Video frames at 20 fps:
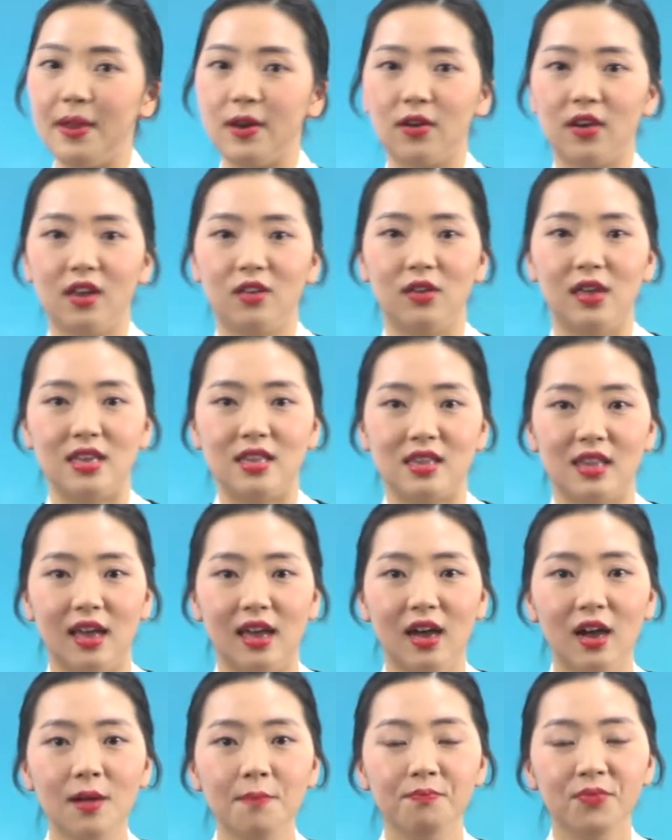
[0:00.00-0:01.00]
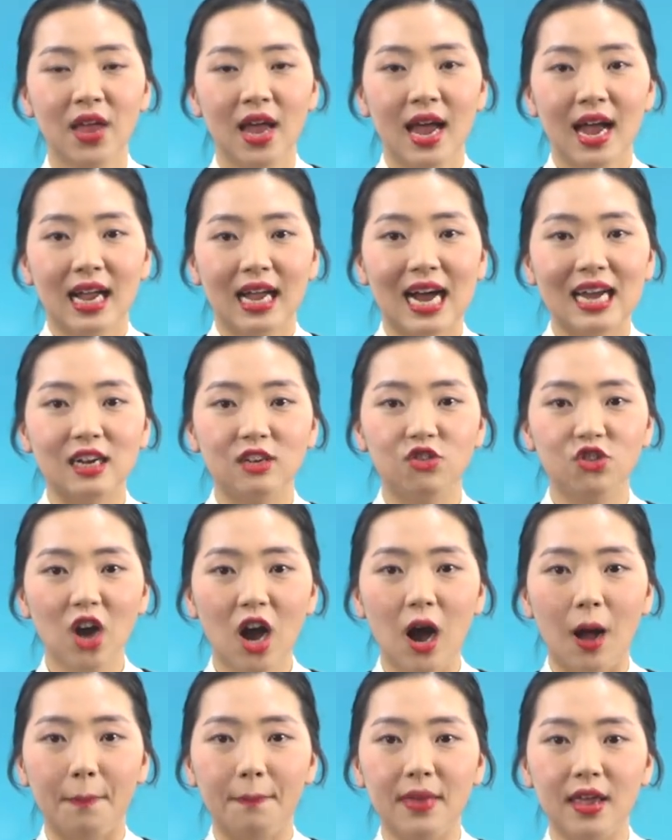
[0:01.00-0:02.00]
이렇게 돼 있어요. got a
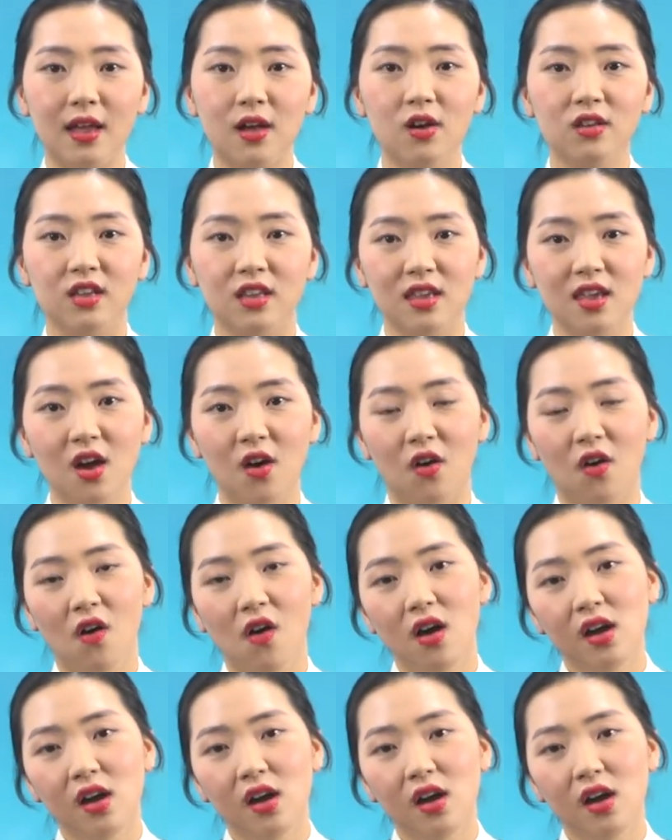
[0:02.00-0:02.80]
job 이거는요.